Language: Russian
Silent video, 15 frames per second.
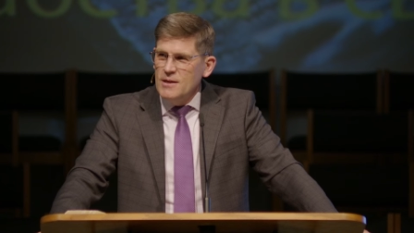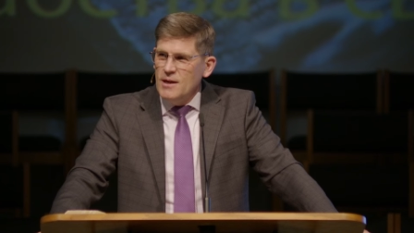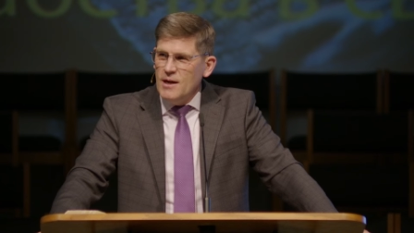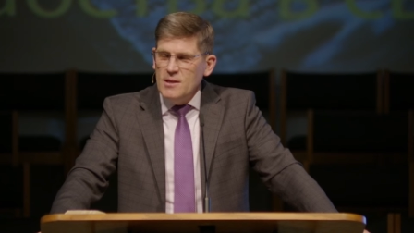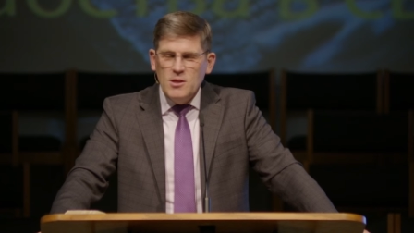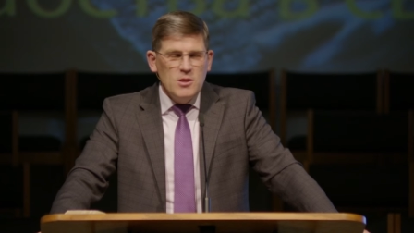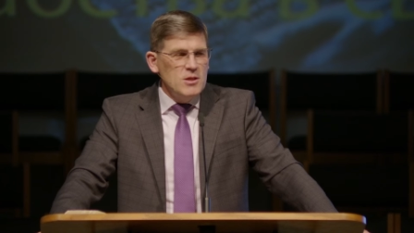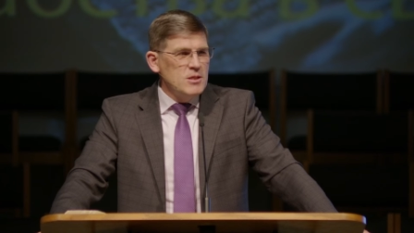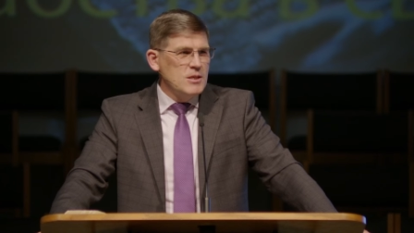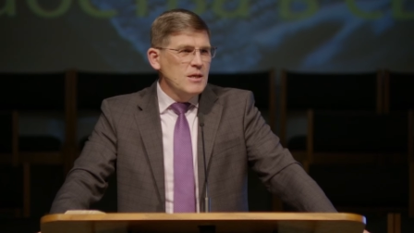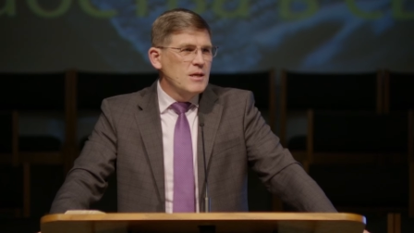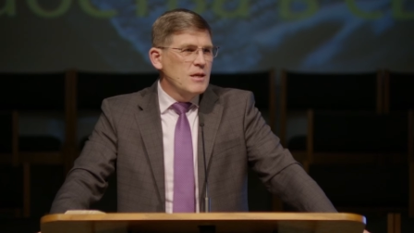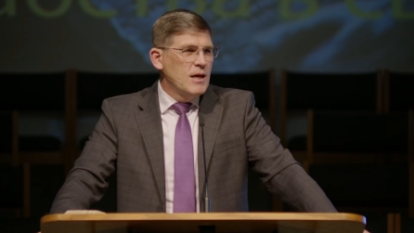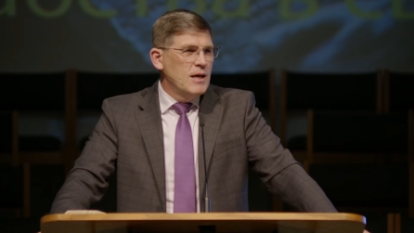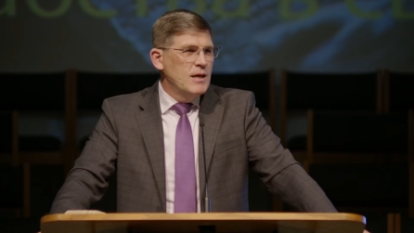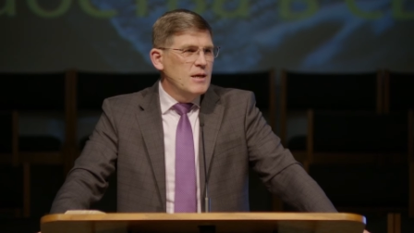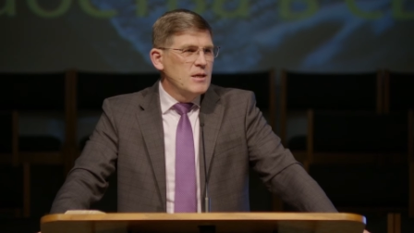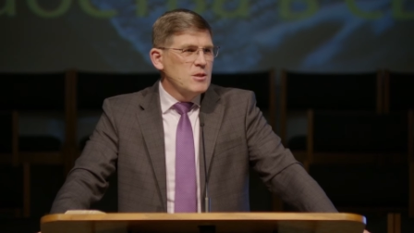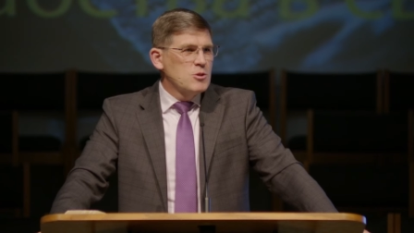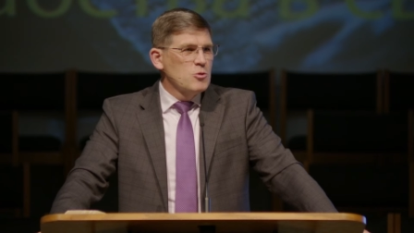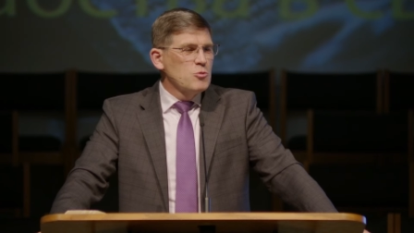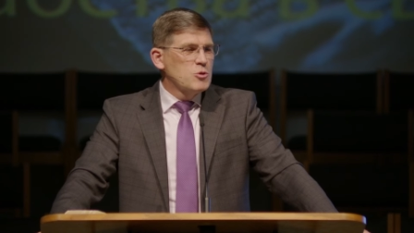Они не сильно
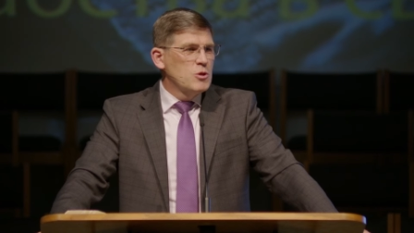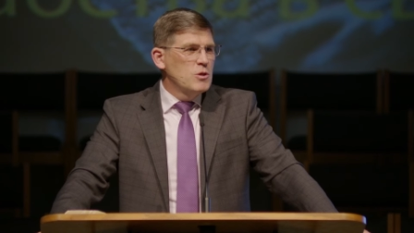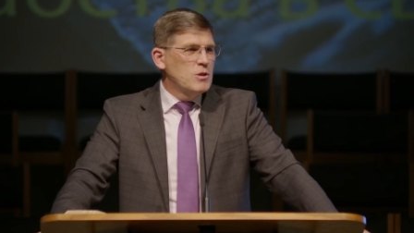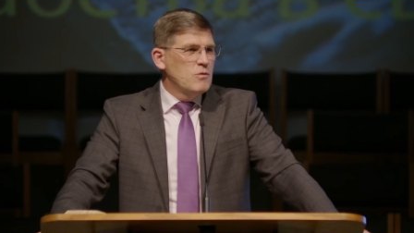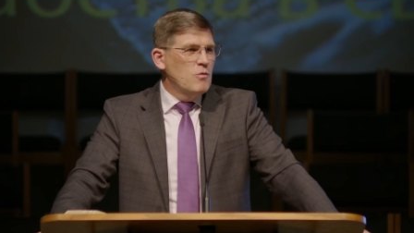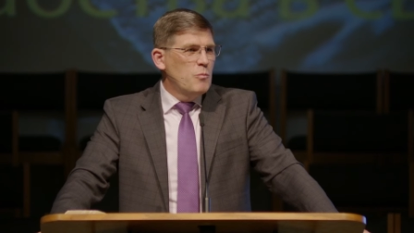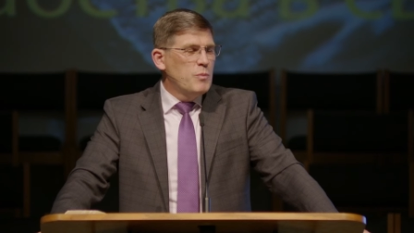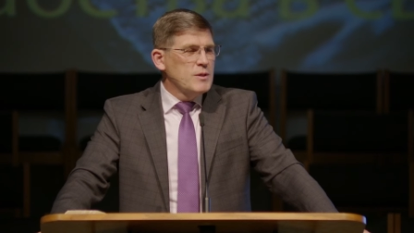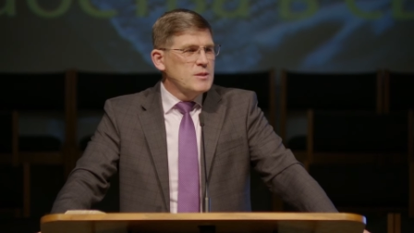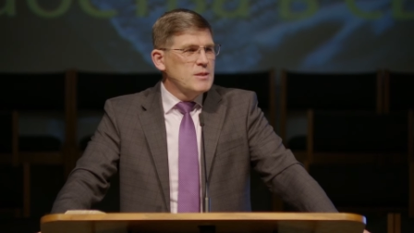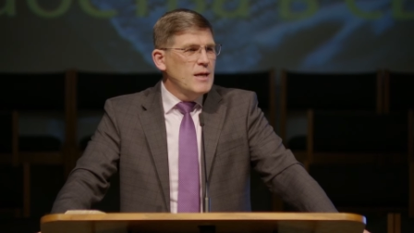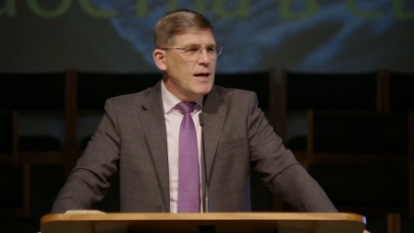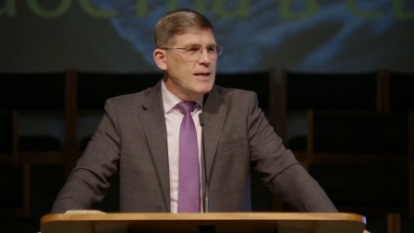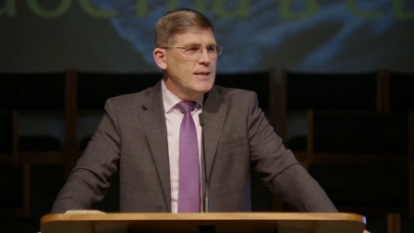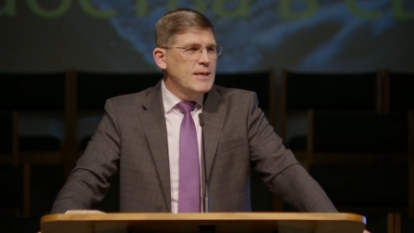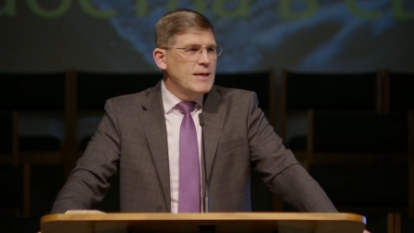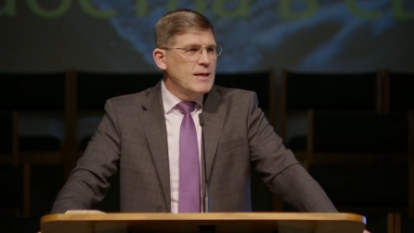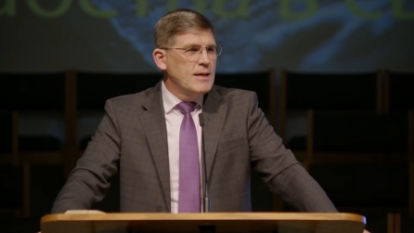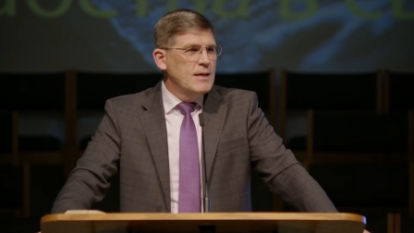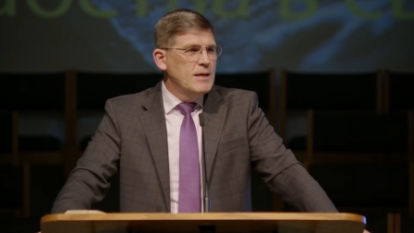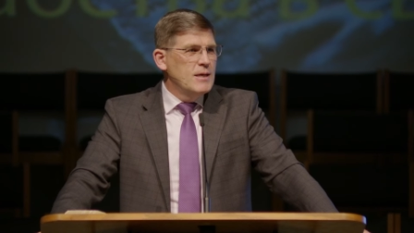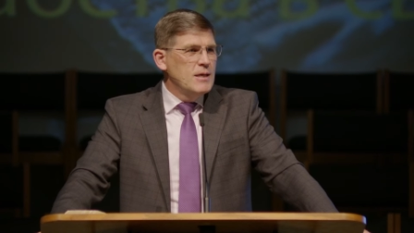слушают его познания –